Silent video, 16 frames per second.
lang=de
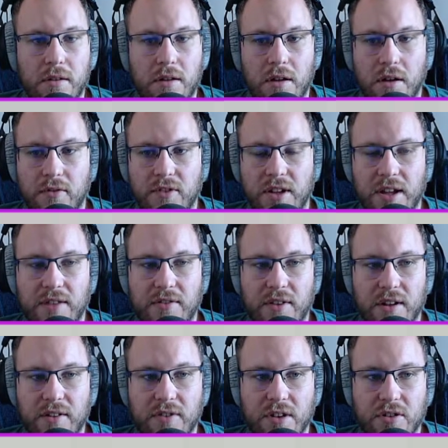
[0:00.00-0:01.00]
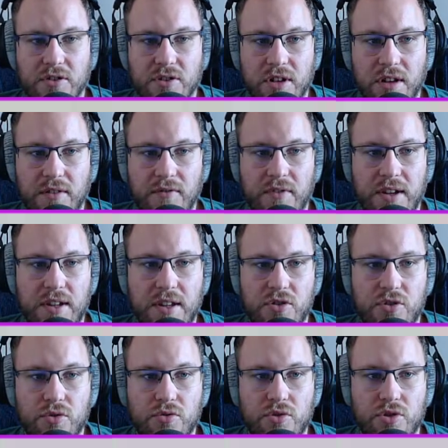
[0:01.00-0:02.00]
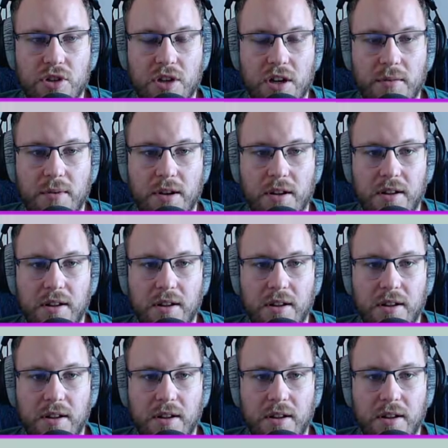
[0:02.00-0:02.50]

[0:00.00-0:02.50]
Aber für das warten wir noch schnell. Windschutzscheibe